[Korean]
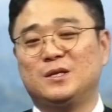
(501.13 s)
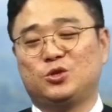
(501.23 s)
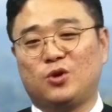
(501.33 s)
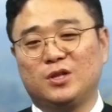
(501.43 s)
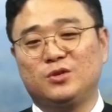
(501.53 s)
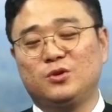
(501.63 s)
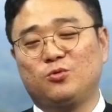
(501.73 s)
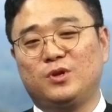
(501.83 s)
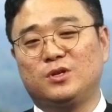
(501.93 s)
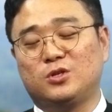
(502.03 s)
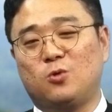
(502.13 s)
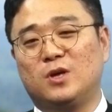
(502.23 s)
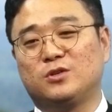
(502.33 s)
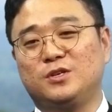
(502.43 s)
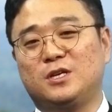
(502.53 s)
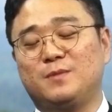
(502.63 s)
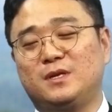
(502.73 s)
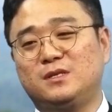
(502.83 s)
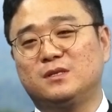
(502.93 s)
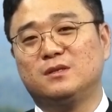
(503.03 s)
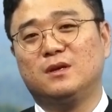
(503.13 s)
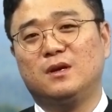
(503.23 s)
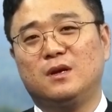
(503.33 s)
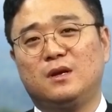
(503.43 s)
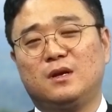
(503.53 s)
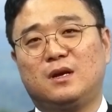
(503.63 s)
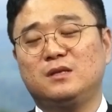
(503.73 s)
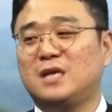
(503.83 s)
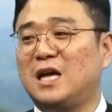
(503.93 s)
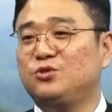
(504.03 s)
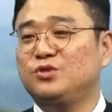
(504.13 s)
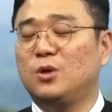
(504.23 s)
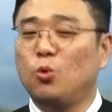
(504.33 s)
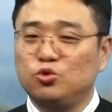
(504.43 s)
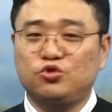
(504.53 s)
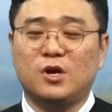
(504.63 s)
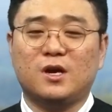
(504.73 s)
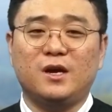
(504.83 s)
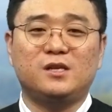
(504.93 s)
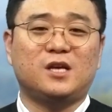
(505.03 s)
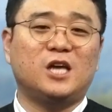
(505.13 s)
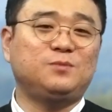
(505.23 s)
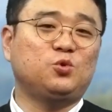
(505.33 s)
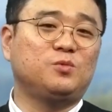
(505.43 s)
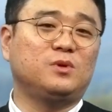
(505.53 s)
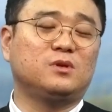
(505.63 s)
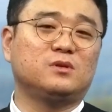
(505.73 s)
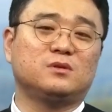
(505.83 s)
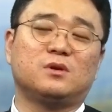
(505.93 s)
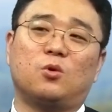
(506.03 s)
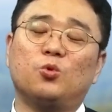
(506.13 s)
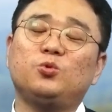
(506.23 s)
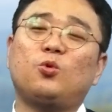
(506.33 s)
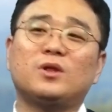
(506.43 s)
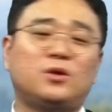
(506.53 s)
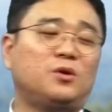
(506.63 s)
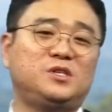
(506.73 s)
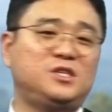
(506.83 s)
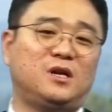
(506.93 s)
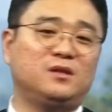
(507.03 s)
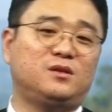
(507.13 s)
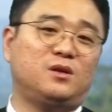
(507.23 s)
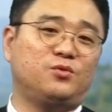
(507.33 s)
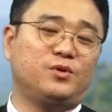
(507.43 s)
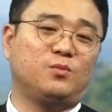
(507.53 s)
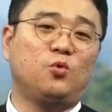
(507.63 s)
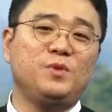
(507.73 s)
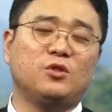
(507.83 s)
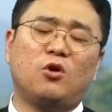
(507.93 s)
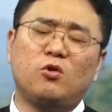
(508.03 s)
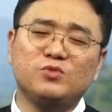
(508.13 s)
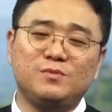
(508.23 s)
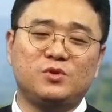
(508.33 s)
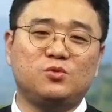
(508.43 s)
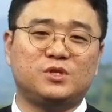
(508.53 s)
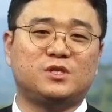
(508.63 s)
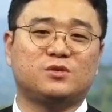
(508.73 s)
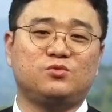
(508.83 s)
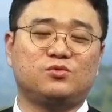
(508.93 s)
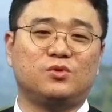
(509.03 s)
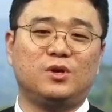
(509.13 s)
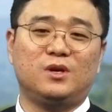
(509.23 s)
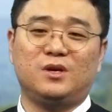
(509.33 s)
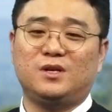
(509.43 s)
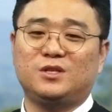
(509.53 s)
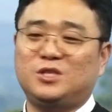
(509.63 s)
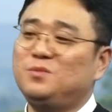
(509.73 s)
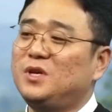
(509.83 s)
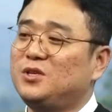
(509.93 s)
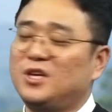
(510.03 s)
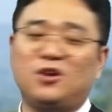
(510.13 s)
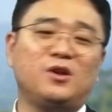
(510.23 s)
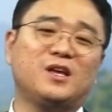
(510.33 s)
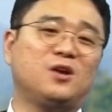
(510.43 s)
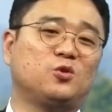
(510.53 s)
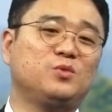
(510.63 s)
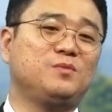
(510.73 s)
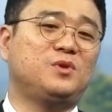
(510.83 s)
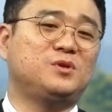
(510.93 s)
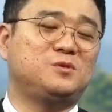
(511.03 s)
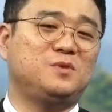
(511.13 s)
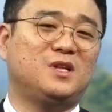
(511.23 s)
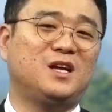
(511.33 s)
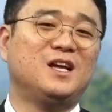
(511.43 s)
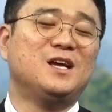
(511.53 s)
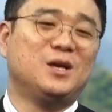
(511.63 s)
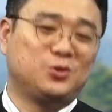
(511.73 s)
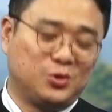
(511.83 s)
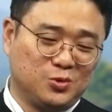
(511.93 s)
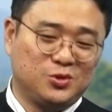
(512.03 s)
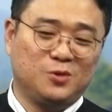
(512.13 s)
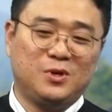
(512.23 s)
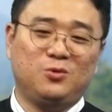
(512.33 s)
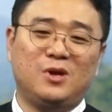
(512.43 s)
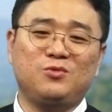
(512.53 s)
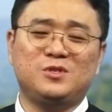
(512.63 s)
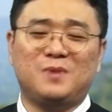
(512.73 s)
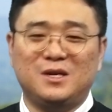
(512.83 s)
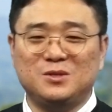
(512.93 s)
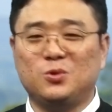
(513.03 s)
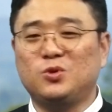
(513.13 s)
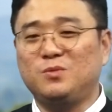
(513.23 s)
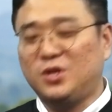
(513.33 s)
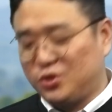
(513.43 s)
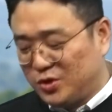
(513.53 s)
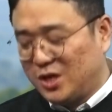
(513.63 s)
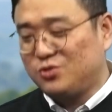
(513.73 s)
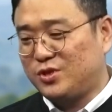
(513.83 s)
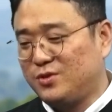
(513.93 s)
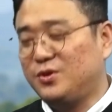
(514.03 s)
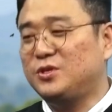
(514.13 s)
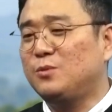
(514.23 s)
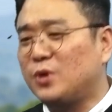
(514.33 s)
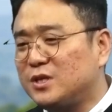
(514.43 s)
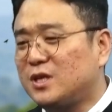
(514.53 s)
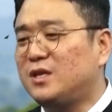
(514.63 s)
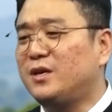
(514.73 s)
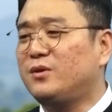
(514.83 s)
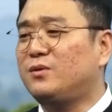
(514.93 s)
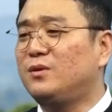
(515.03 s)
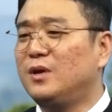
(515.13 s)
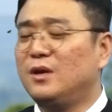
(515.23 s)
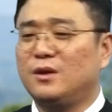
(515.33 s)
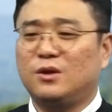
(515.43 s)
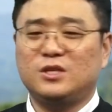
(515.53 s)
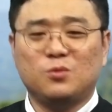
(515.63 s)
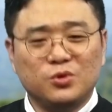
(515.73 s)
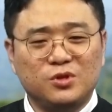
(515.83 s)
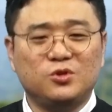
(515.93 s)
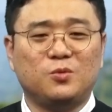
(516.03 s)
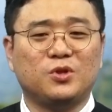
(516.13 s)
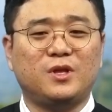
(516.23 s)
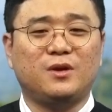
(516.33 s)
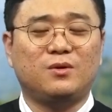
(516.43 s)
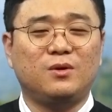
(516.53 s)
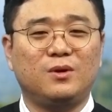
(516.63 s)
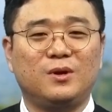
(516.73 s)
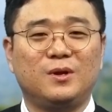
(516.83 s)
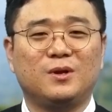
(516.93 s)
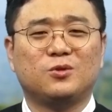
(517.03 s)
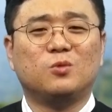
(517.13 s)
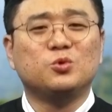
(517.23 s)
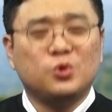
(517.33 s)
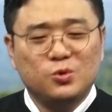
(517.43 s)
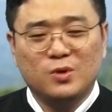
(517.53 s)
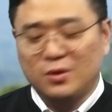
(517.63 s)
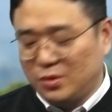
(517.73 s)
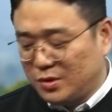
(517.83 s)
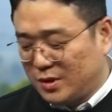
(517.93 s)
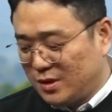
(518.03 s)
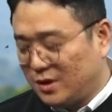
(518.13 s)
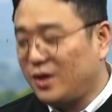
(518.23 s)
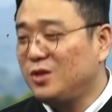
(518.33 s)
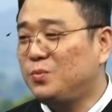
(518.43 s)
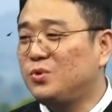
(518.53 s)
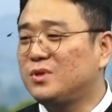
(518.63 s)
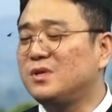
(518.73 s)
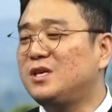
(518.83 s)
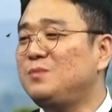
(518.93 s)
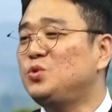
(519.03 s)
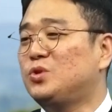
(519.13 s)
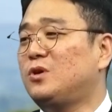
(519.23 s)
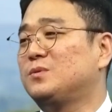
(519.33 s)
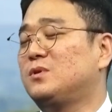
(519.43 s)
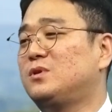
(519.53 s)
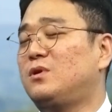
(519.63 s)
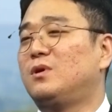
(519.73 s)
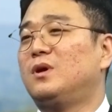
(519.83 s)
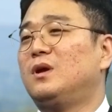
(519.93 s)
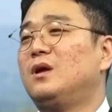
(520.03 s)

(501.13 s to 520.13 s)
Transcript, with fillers: 저 같은 경우에는 저와 저희 자매는 한 4주 이상 5주 가까이를 40도 그 온도가 떨어지진 않더라고요. 몸이 너무 힘들고 지치고 침대에서 일어나기가 너무 힘들었습니다. 죄송스럽게도 한국에서 많은 성도님들이 전화를 주세요. 형제님 괜찮아요? 형제님 오늘은 좀 어때요? 너무 죄송하게도 그때는 이 핸드폰을 들 힘조차 없어서